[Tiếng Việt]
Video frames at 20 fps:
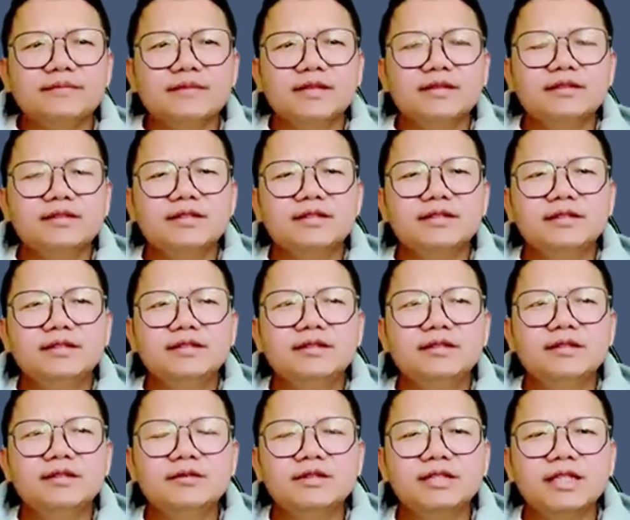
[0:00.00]
chừng ngư
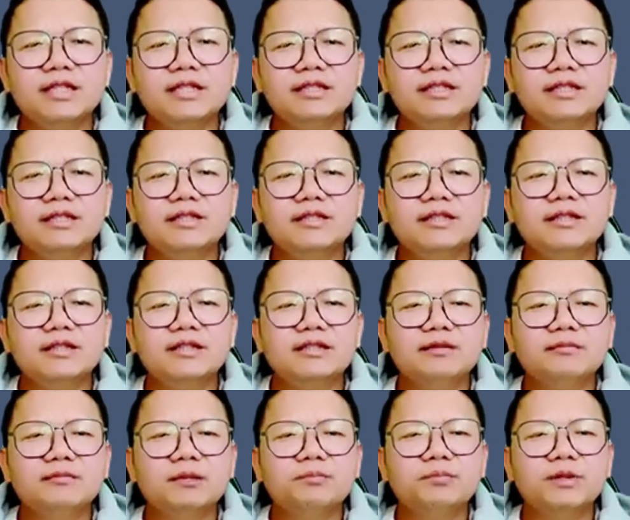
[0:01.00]
không chặt dương nữa nhé
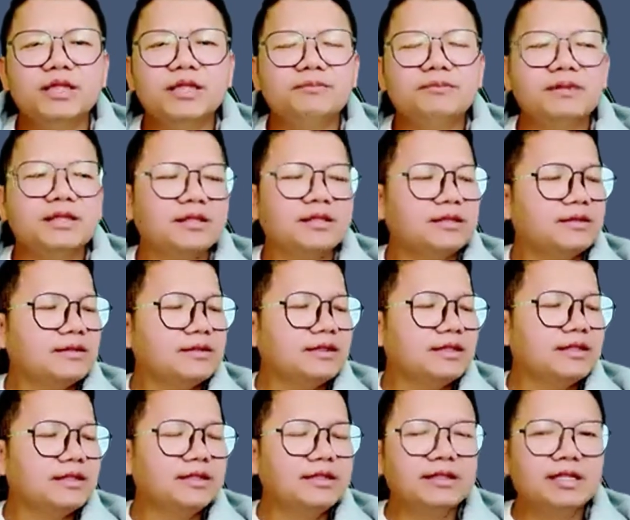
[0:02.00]
và priệp đừng
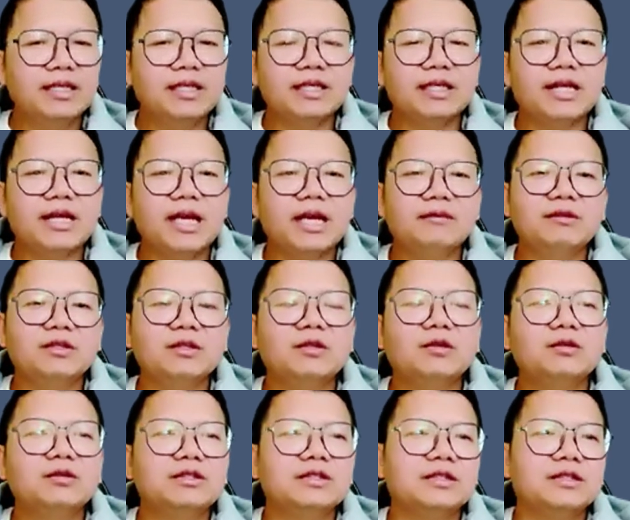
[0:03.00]
chừng ngư riêng cai những
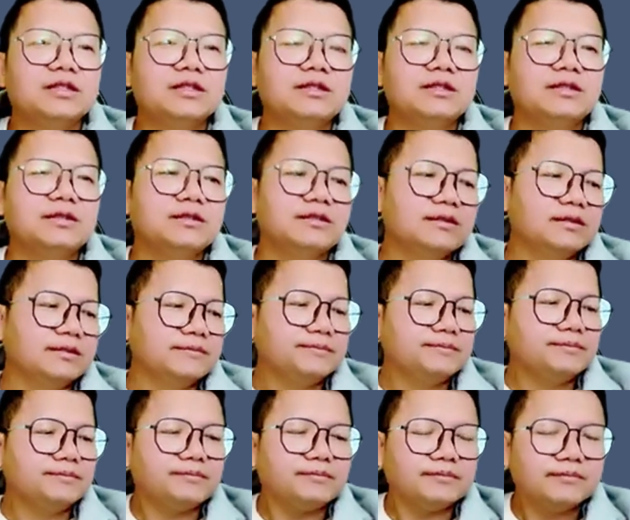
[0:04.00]
đôi chừng ngư
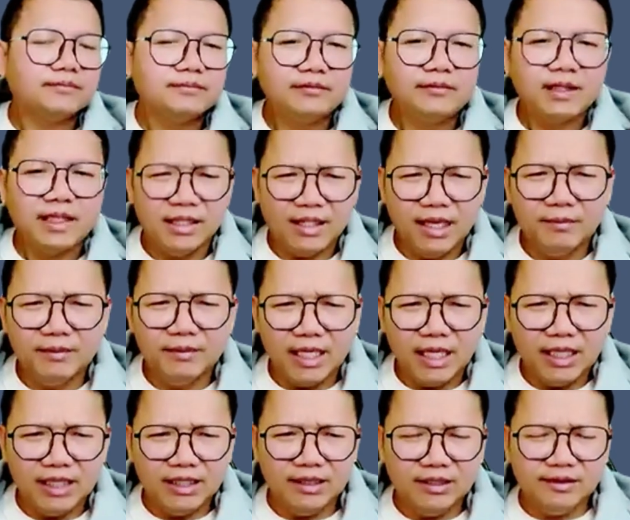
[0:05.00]
làm
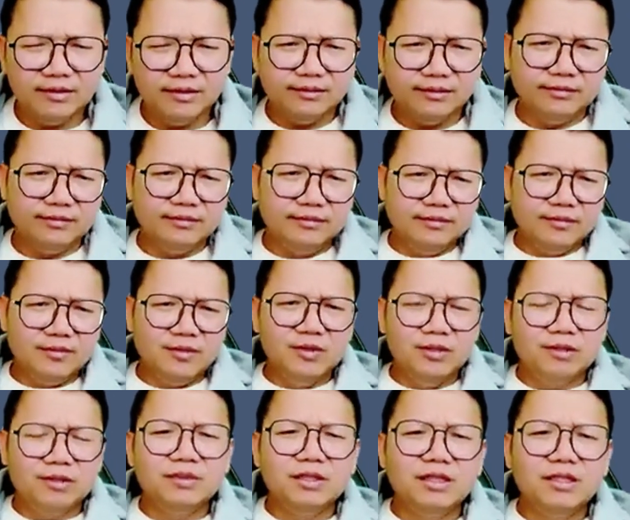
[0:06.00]
bài đôi
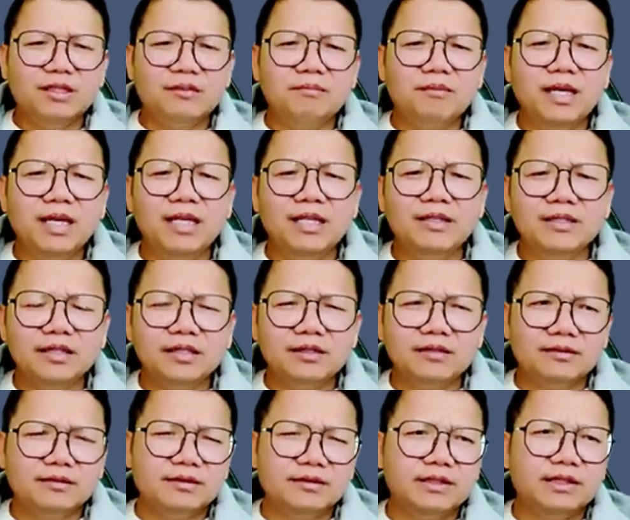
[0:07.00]
chừng ngư là bên nhưng
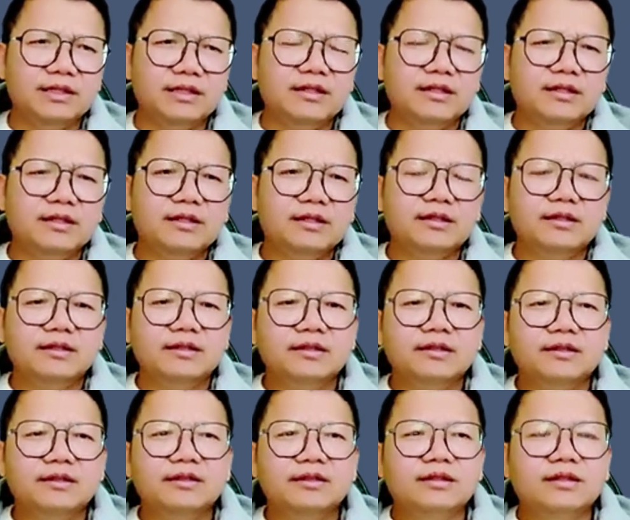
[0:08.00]

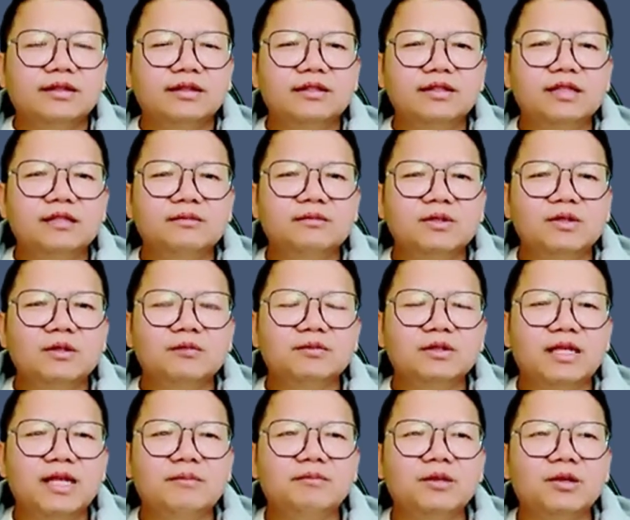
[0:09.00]
đại dân mà xong
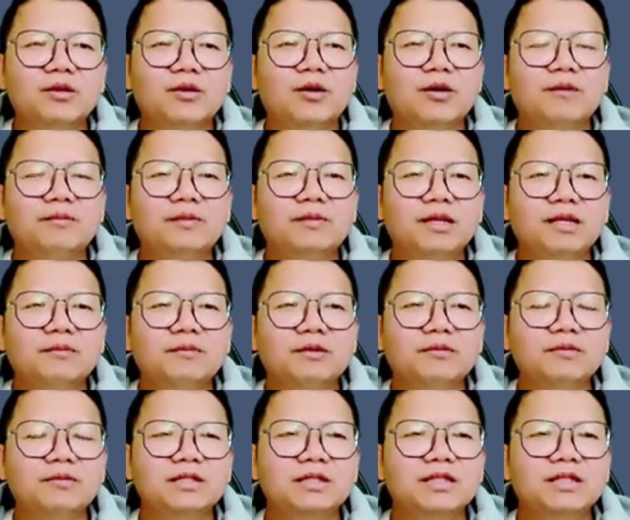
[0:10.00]
năm mà khó lên ở
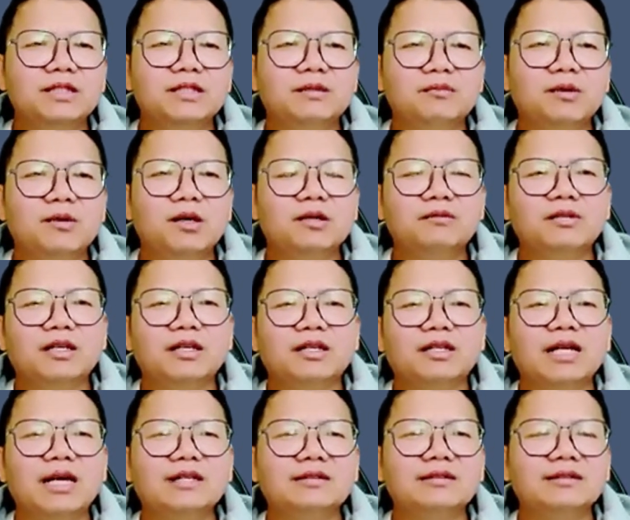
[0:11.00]
vị chia thầm món về
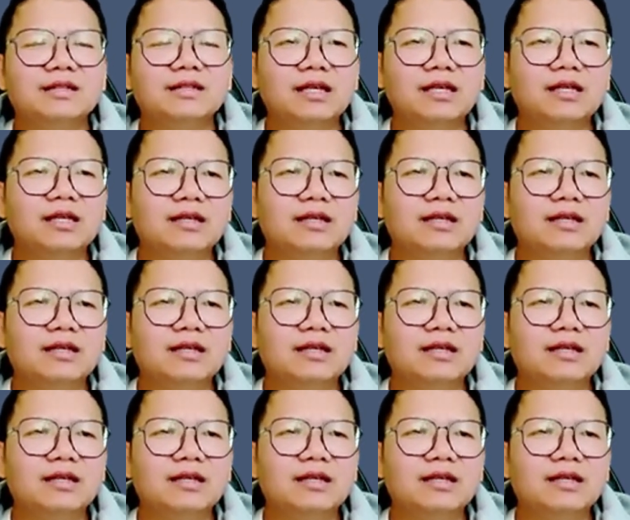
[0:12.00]
cao tê